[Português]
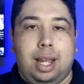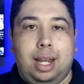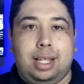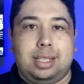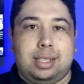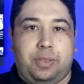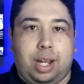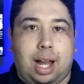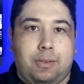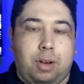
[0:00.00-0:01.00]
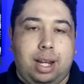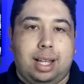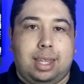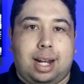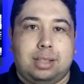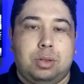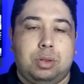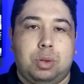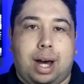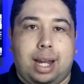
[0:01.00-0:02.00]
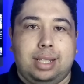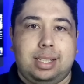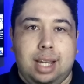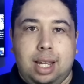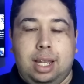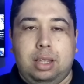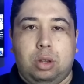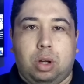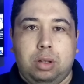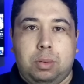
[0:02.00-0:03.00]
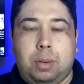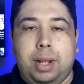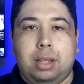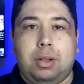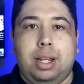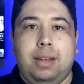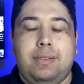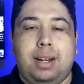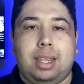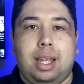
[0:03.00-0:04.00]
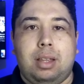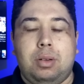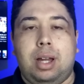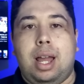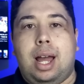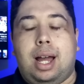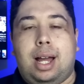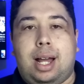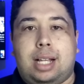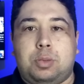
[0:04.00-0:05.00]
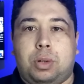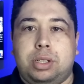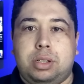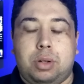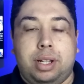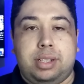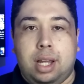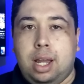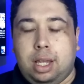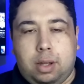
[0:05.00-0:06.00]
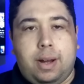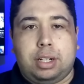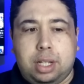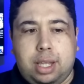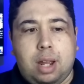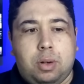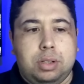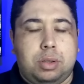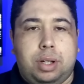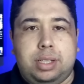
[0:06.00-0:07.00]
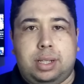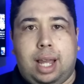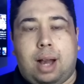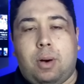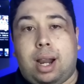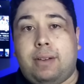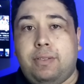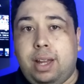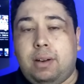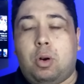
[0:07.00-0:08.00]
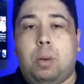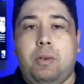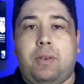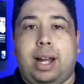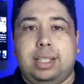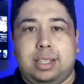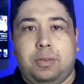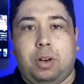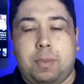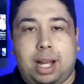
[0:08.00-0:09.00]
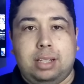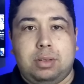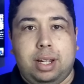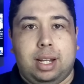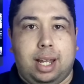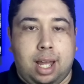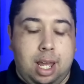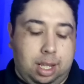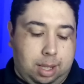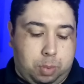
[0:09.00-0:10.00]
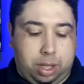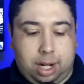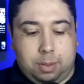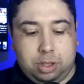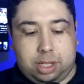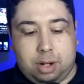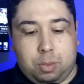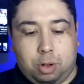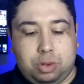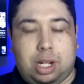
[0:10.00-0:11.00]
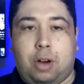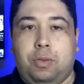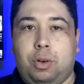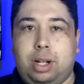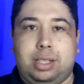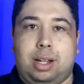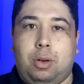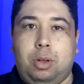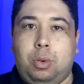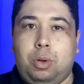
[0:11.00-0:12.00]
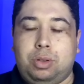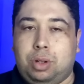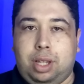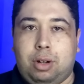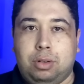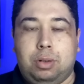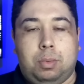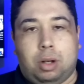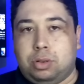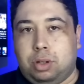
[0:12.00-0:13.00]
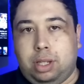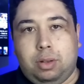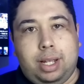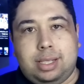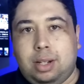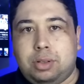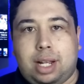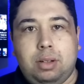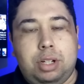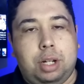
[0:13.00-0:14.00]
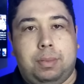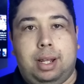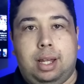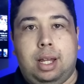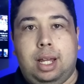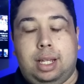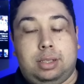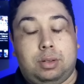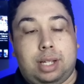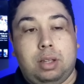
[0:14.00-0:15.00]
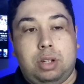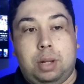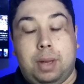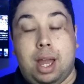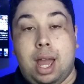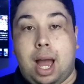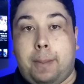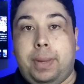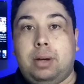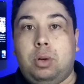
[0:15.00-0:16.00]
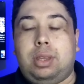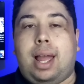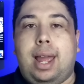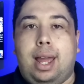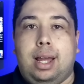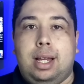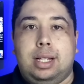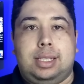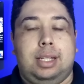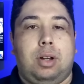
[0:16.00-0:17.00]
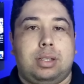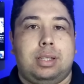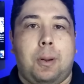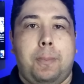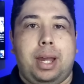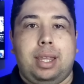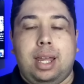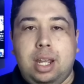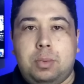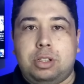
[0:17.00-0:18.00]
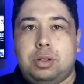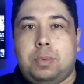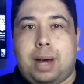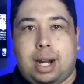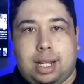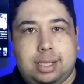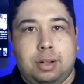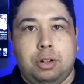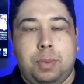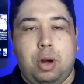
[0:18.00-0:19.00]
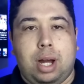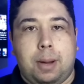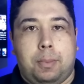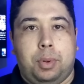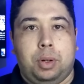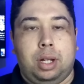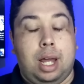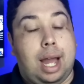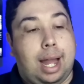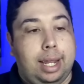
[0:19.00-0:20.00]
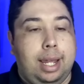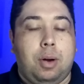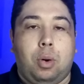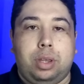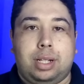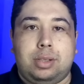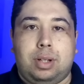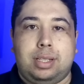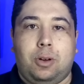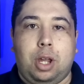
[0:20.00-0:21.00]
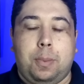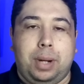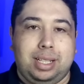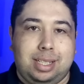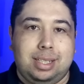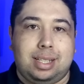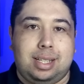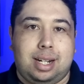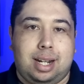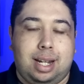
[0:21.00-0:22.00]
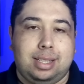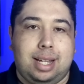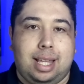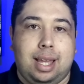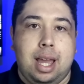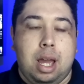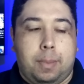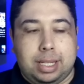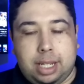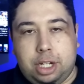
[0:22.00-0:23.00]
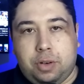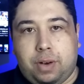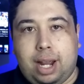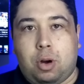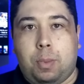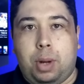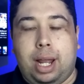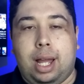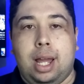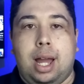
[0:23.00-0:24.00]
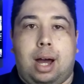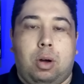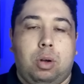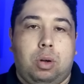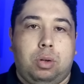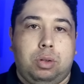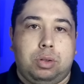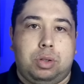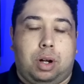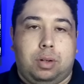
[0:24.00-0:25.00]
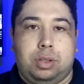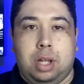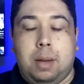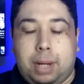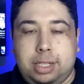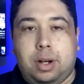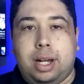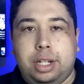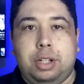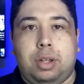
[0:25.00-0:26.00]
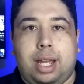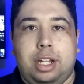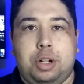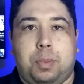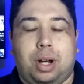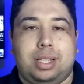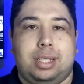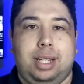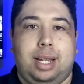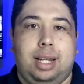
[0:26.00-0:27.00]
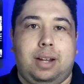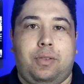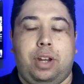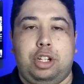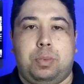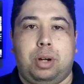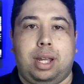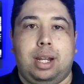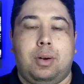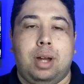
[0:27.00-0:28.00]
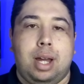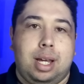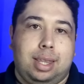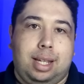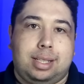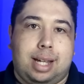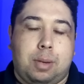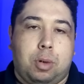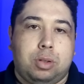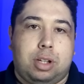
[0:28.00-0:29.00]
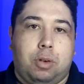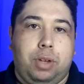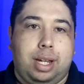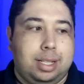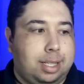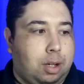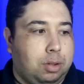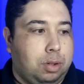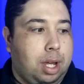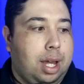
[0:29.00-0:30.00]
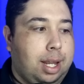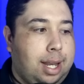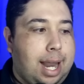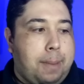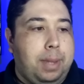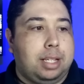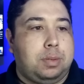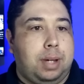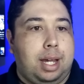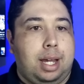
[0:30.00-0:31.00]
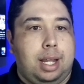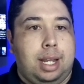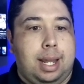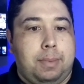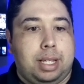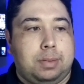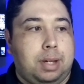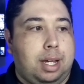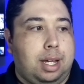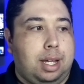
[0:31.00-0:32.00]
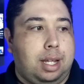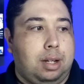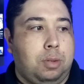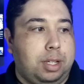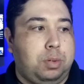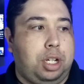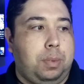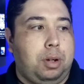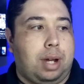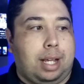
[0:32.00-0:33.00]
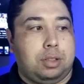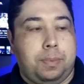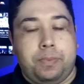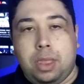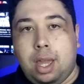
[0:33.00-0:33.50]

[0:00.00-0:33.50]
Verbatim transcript: Eles ficavam ali atrás do Soares e todo momento ali invertendo uh, as posições. Então eu acho que tem condições sim. Agora a ver como vai se formar isso aí, né? Poderíamos ter o Monsalve e o Cristal do Soteudo? Bom, Soteudo esse não sai do time, né? Esse não sai do time. A pergunta é se nós não perderíamos marcação no meio campo. Aí é outra situação que precisa ser analisada, mas a gente vai acompanhar ao longo dos jogos. Mas eu acredito que a gente possa, assim, ali na frente, por que não, testar Monsalve e Cristaldo na mesma, na mesma, no mesmo time, no caso.